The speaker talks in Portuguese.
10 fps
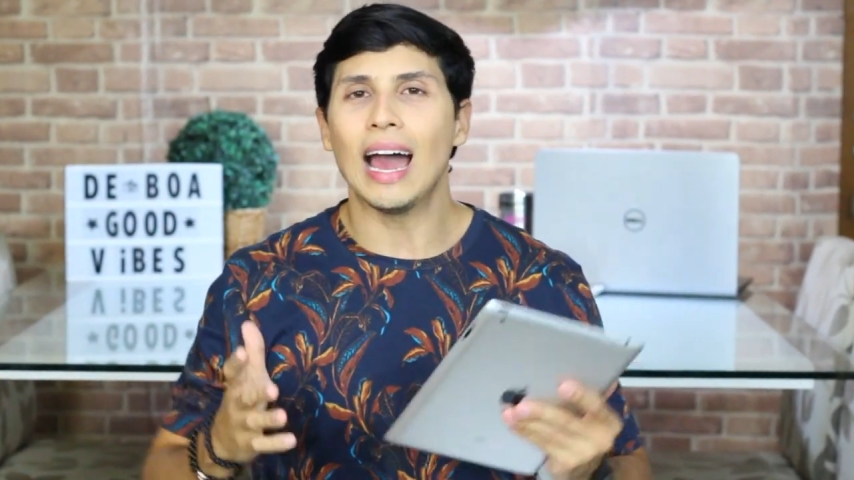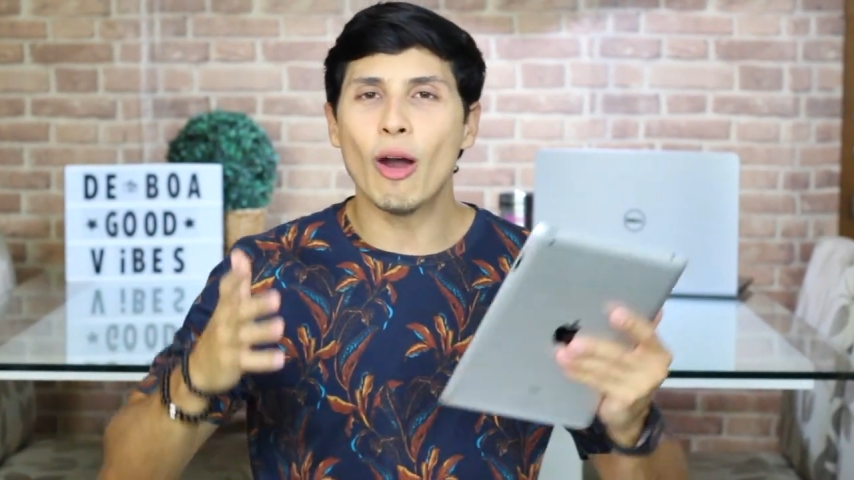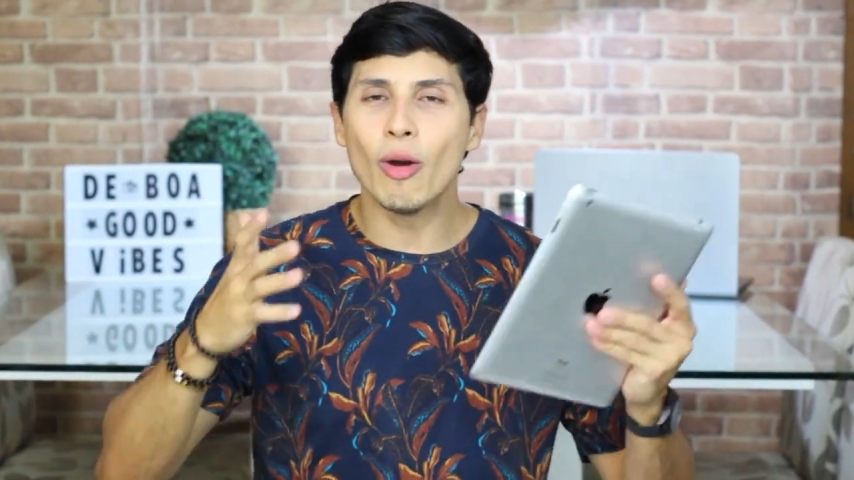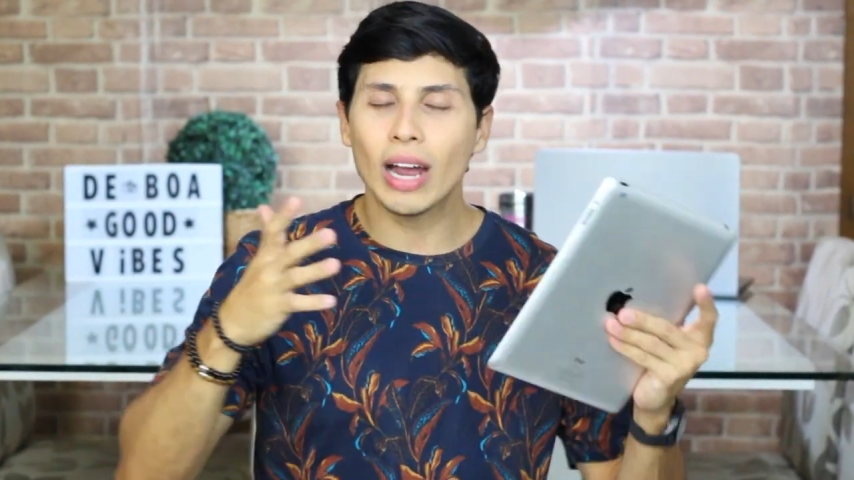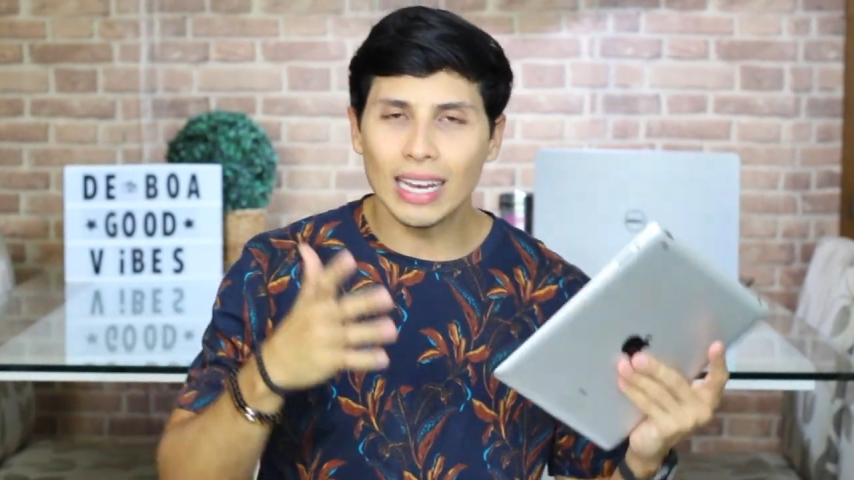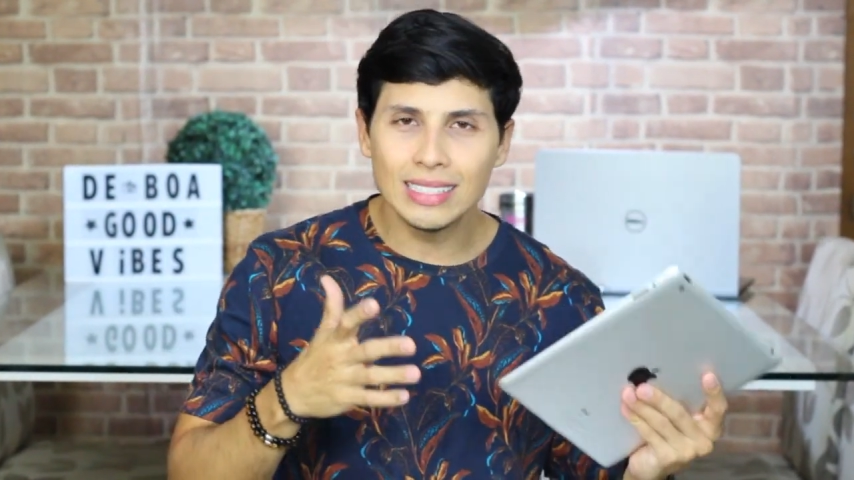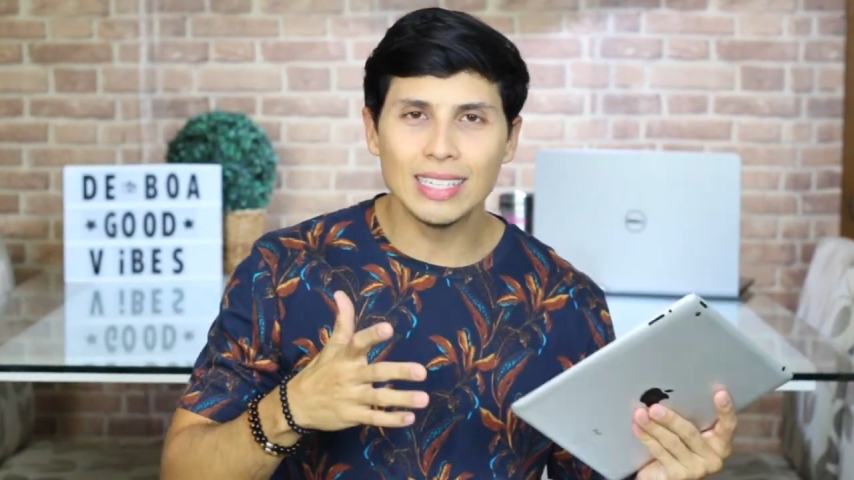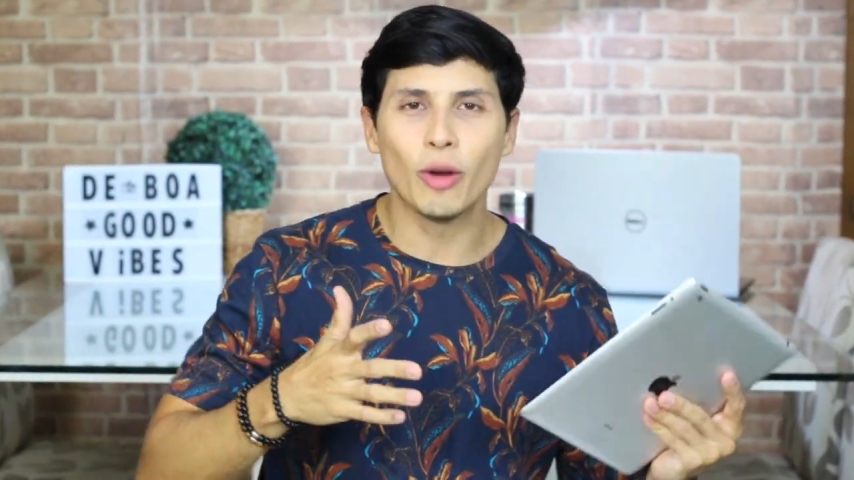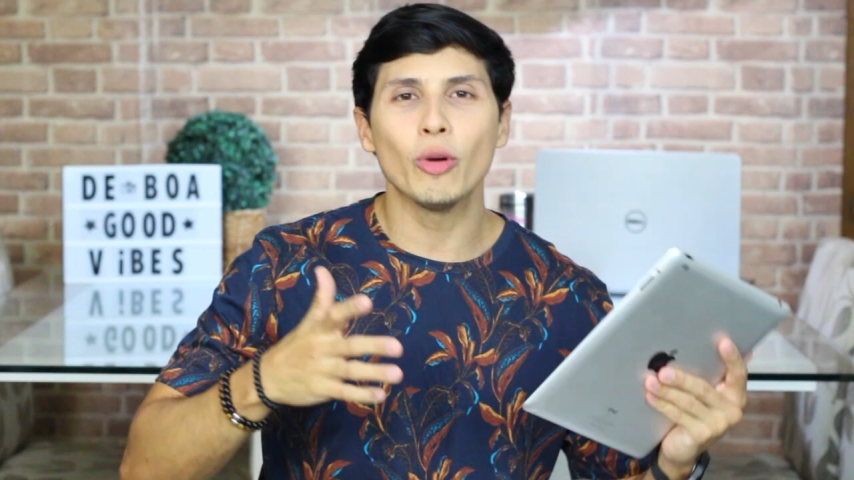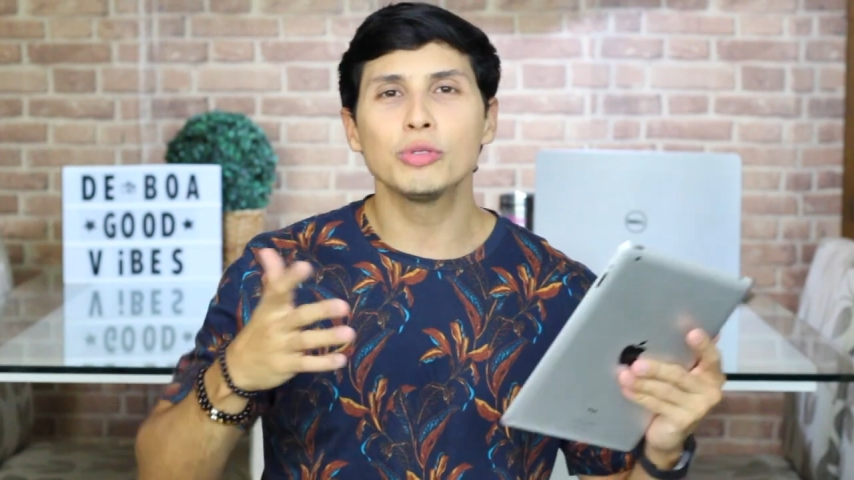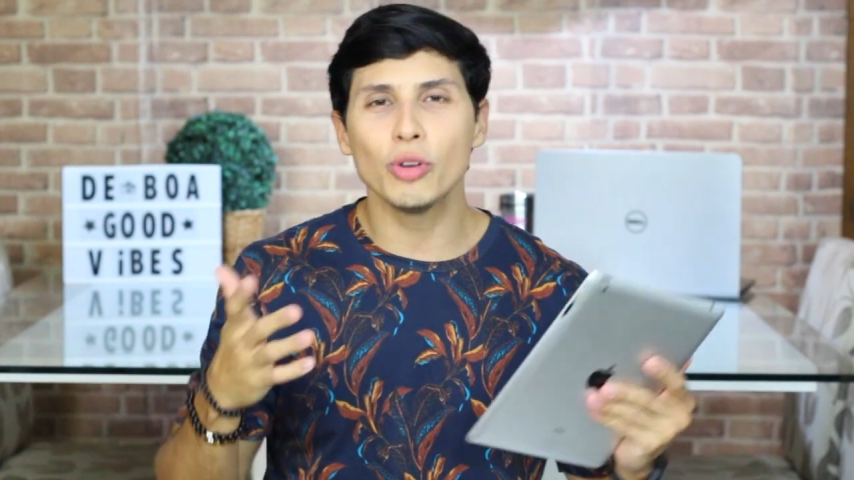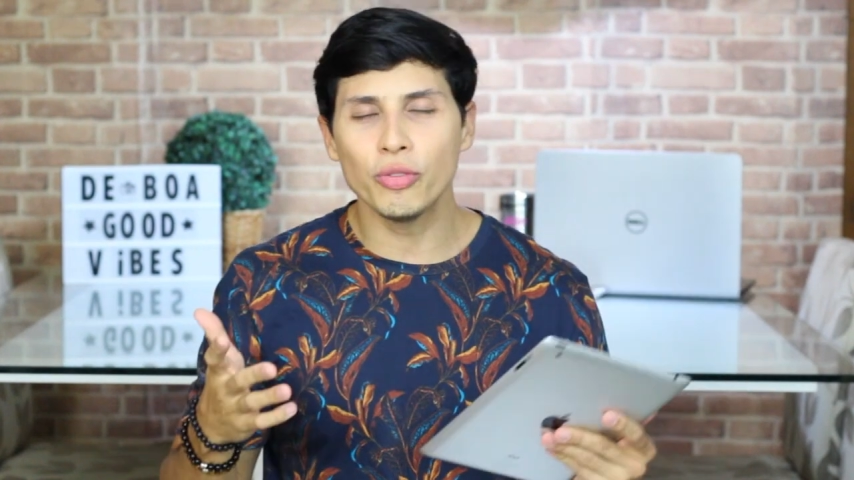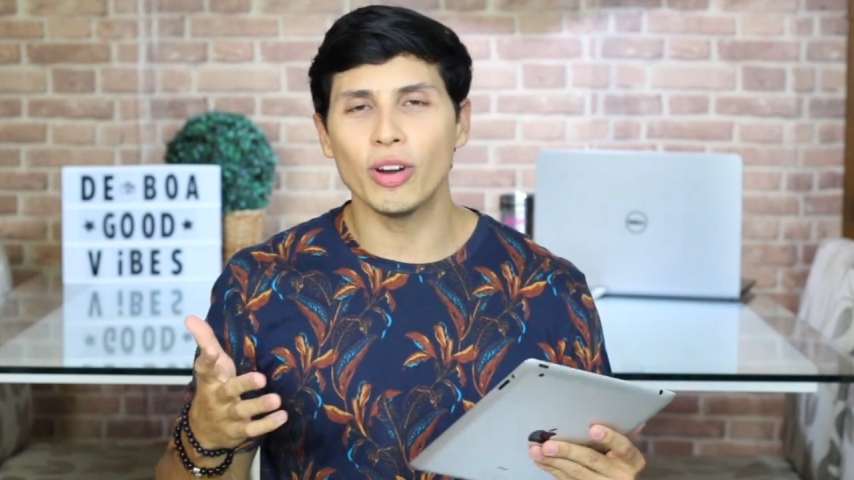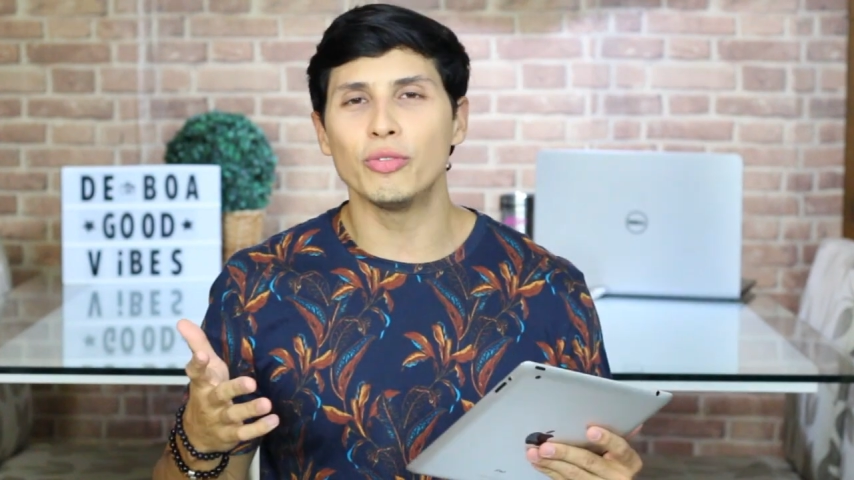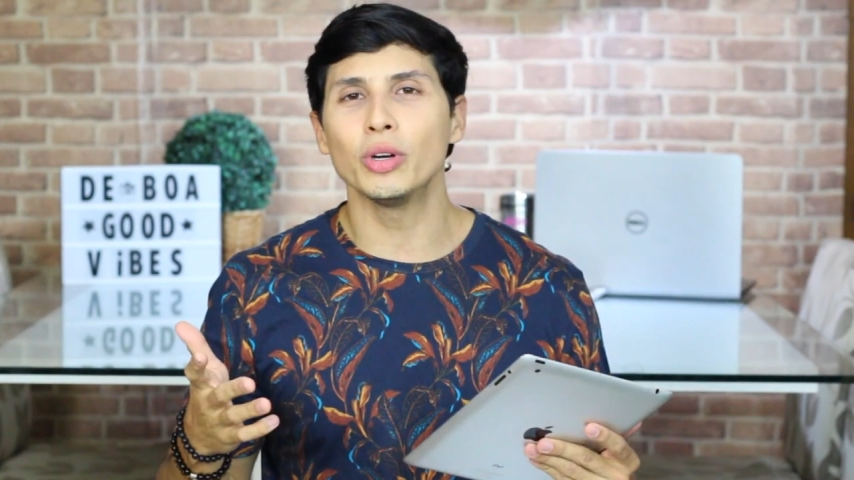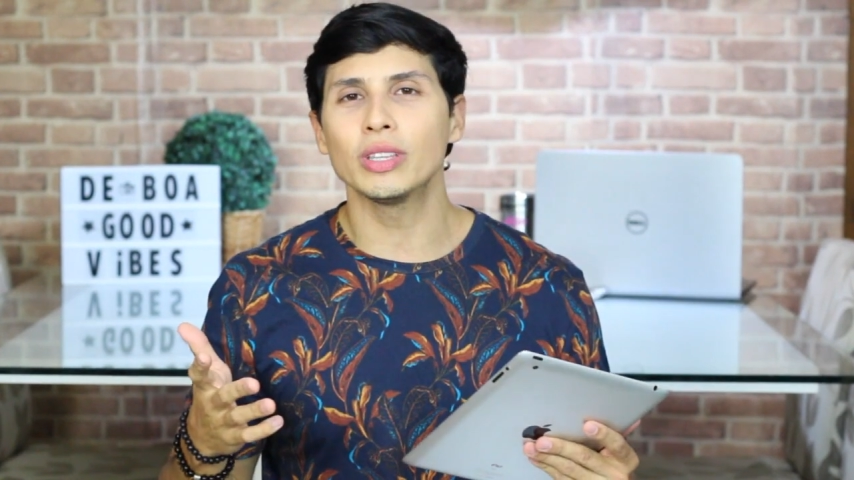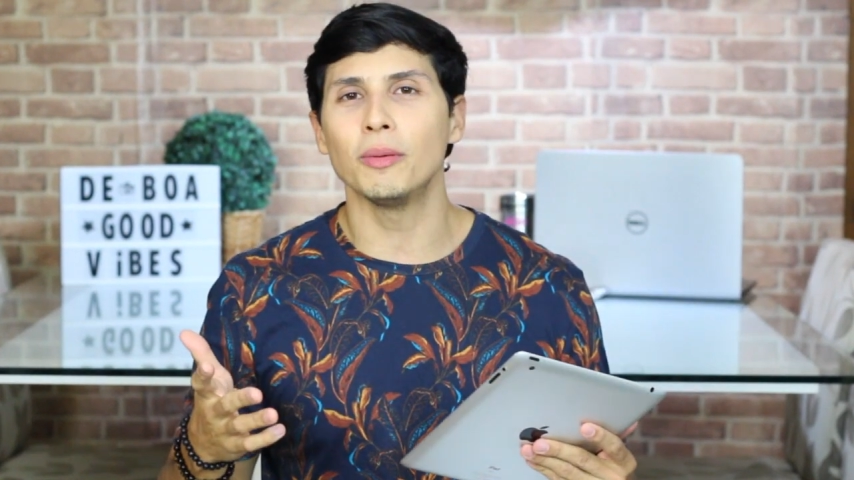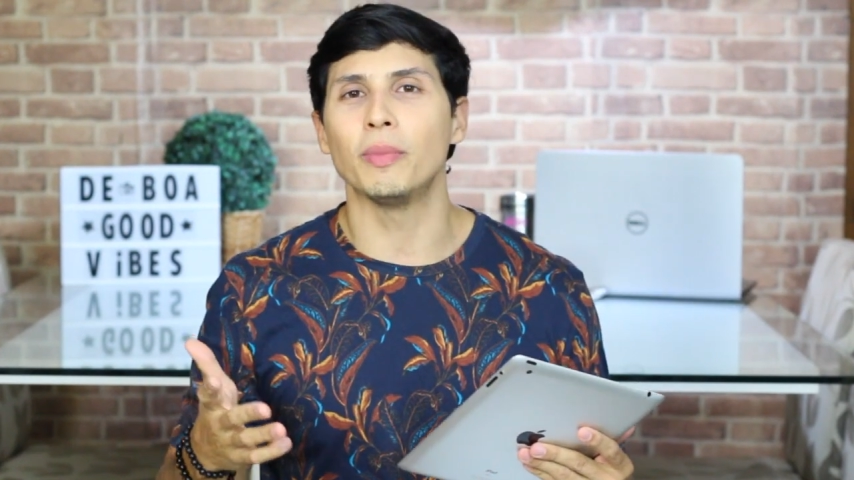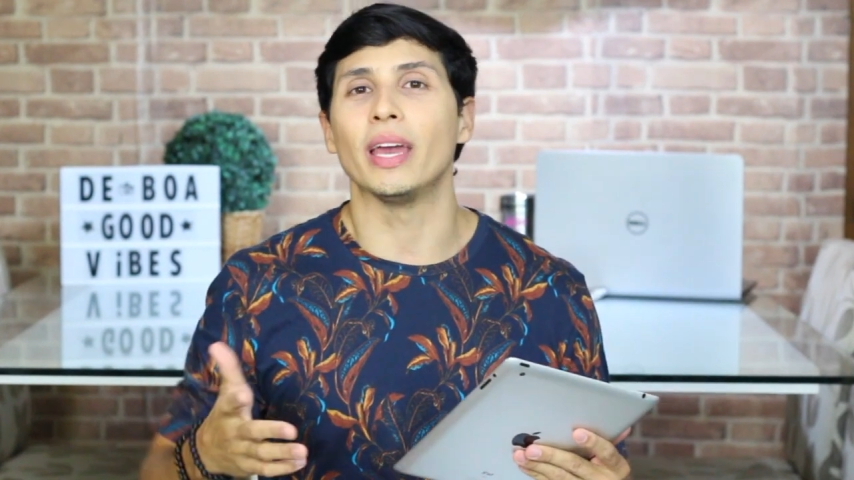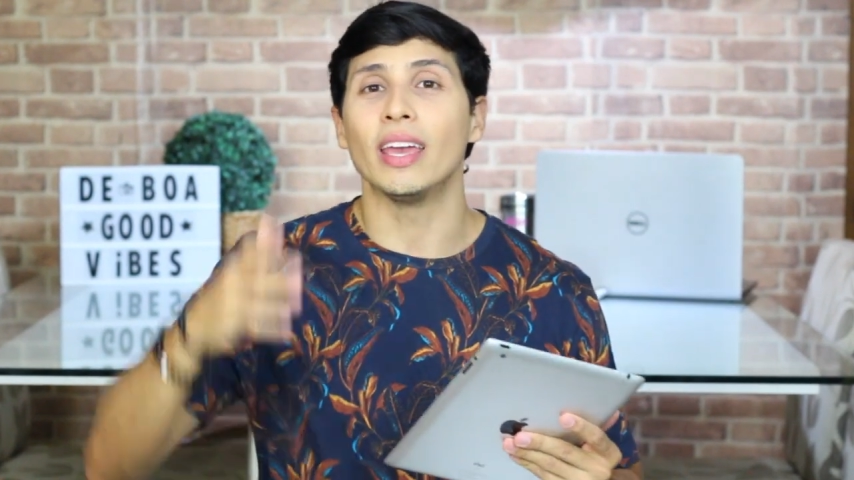a ocasião ao seu favor
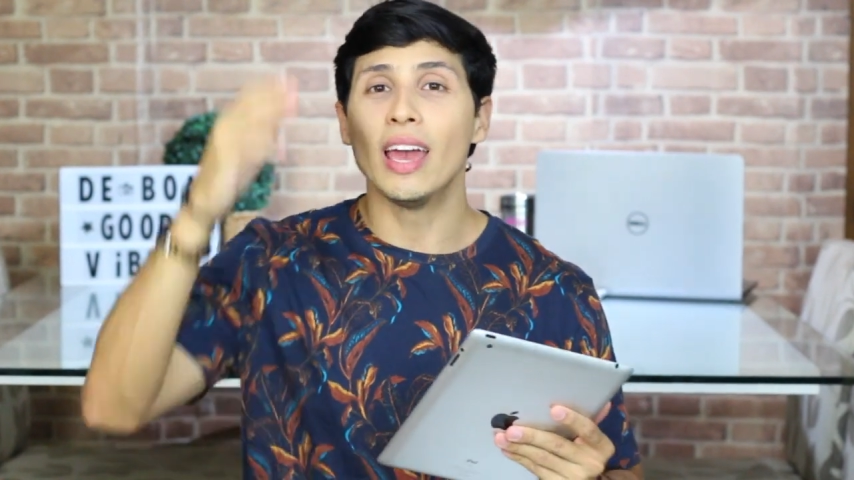também.